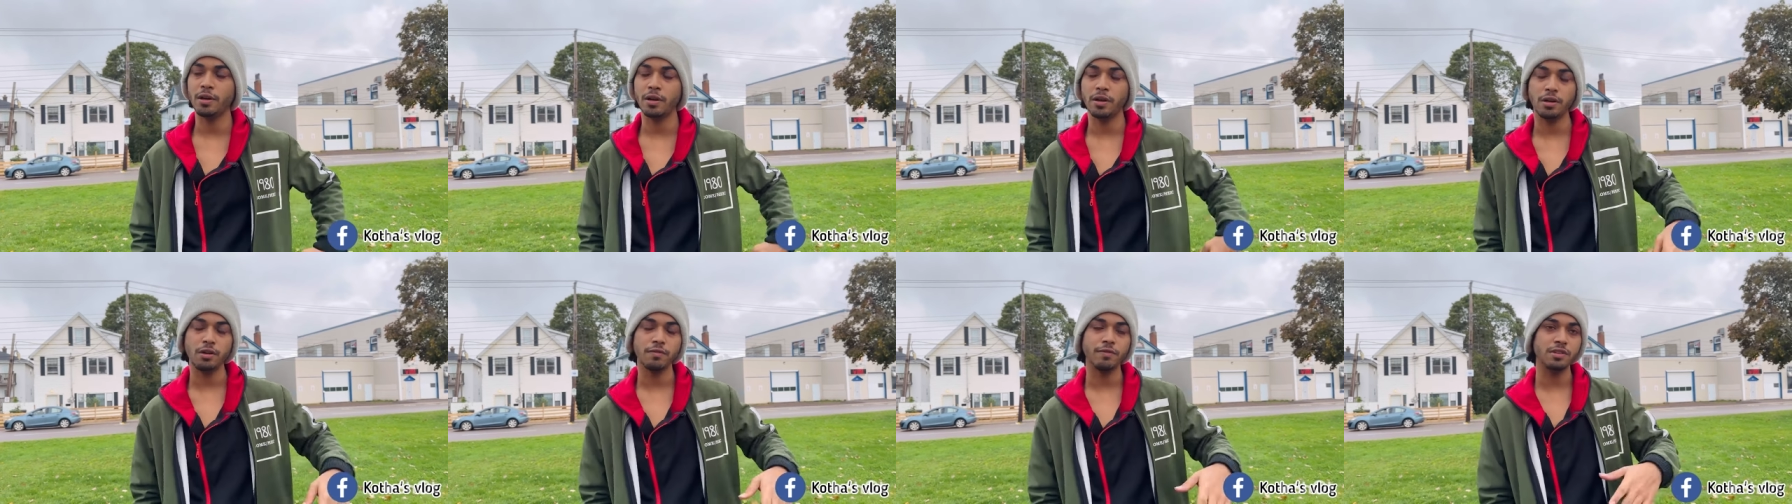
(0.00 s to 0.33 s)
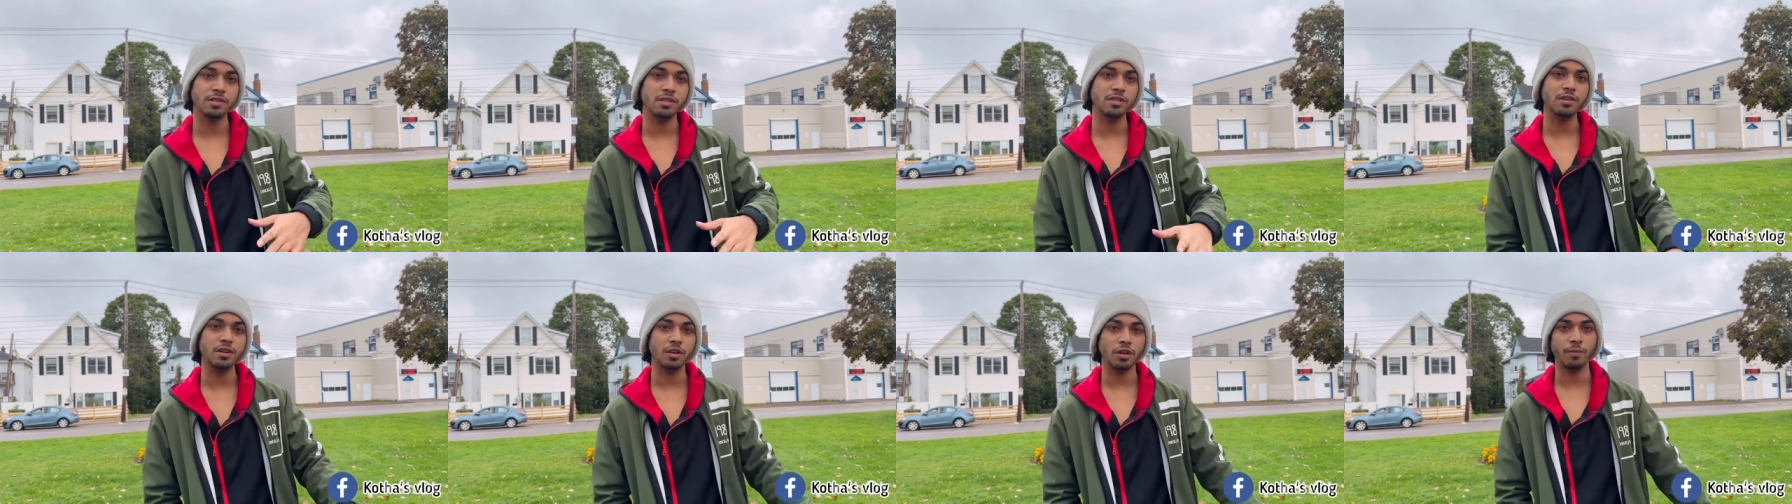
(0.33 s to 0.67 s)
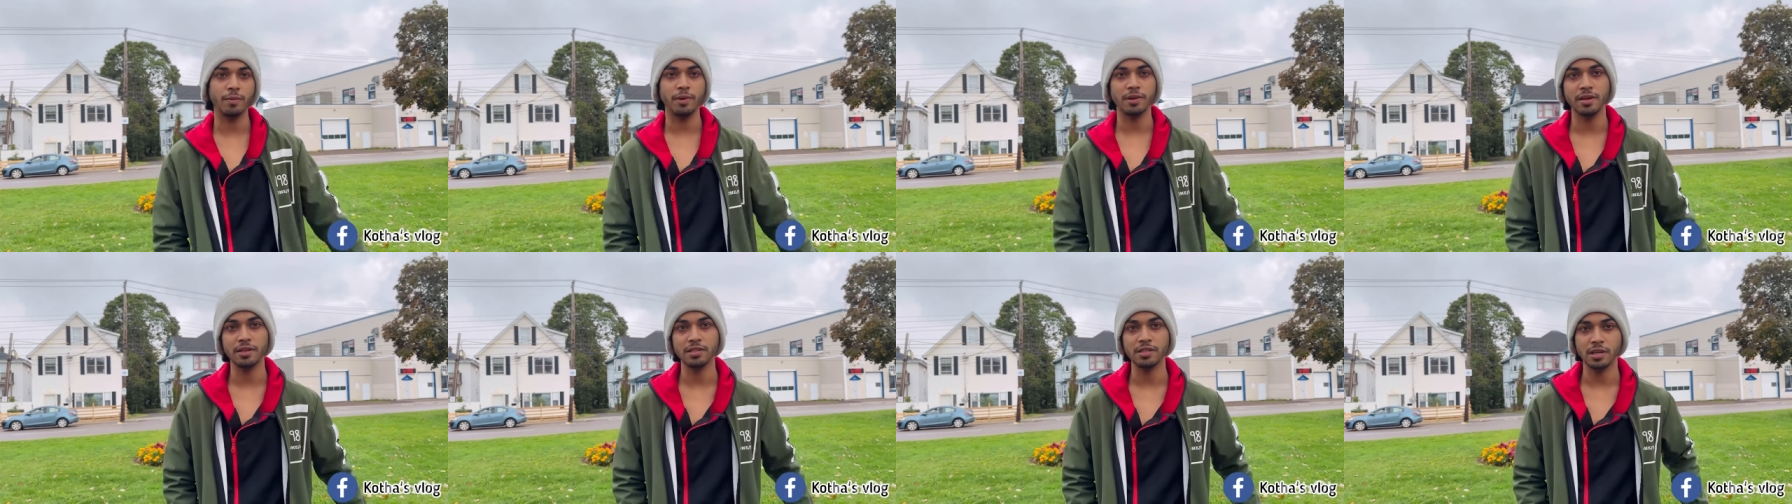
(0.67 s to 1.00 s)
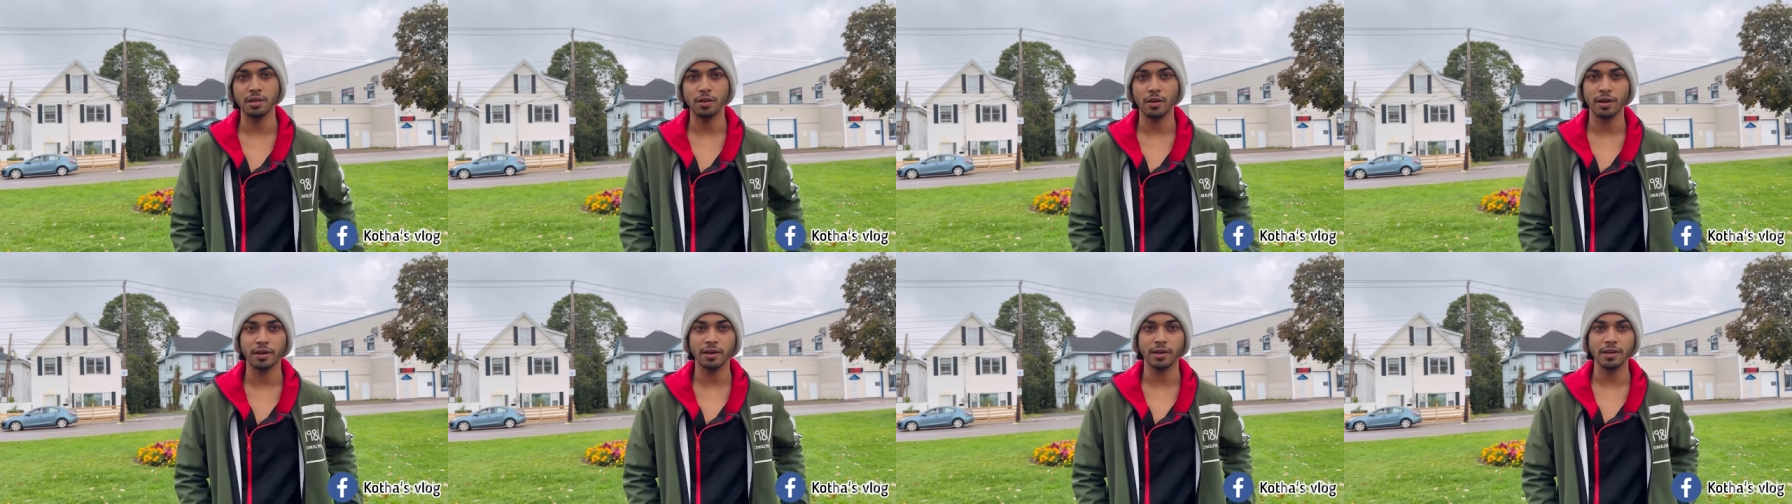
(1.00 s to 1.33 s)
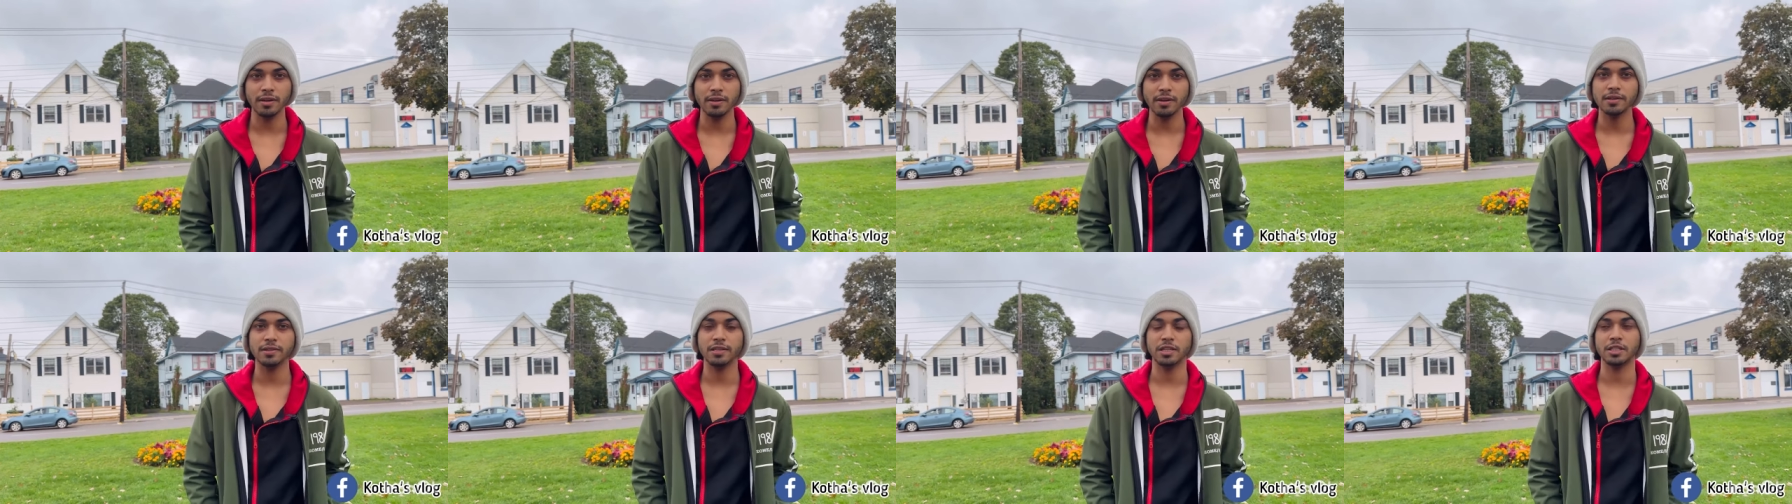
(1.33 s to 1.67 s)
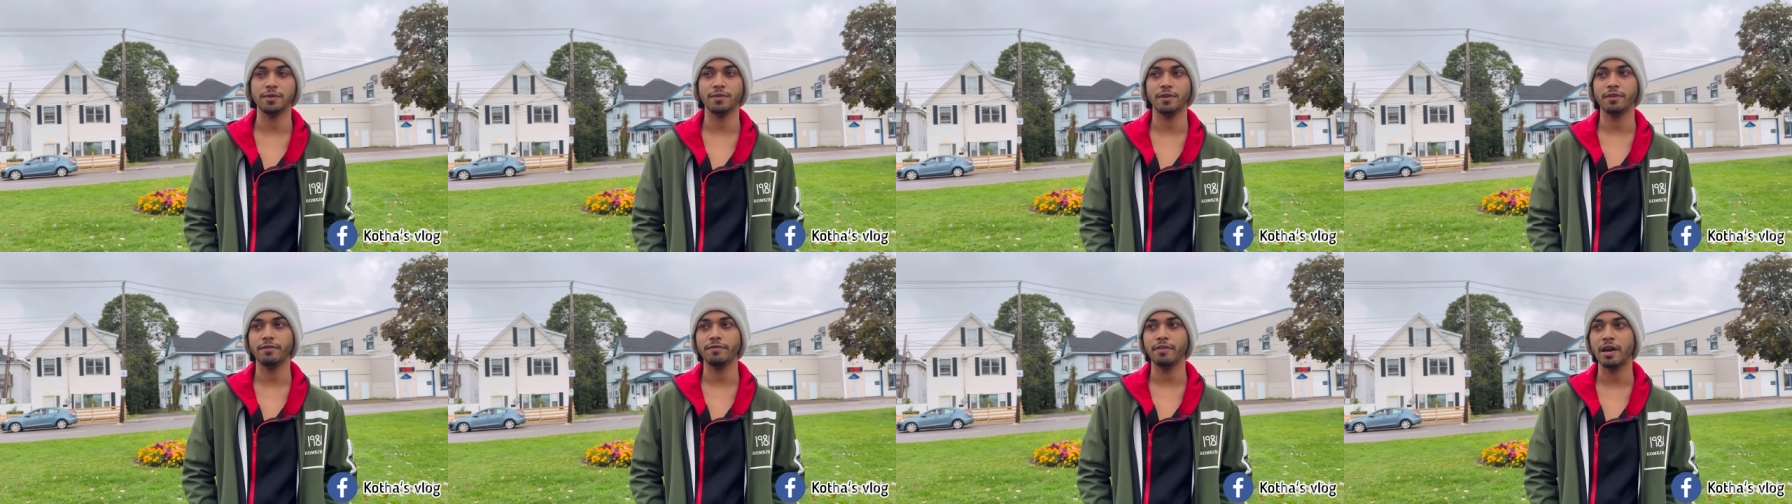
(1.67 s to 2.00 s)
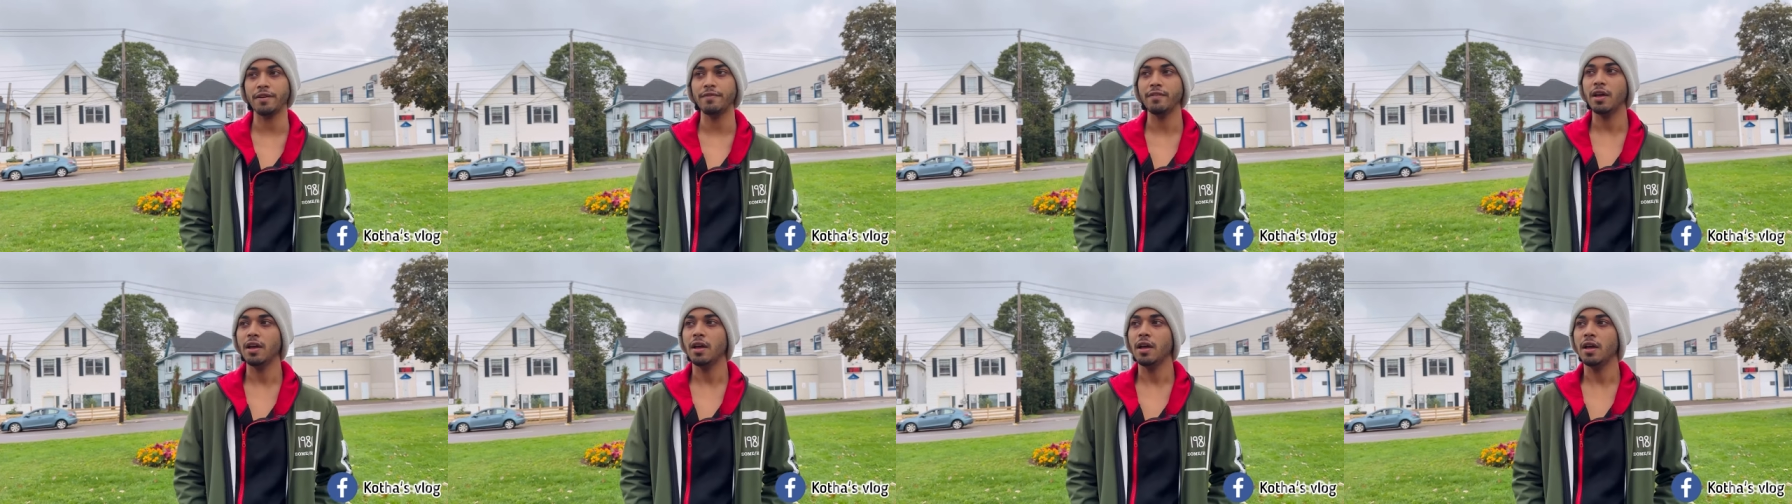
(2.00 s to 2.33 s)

ইউনিভার্সিটি রিকমেন্ডেড ছিল আর কি সিক্স পয়েন্ট ফাইভ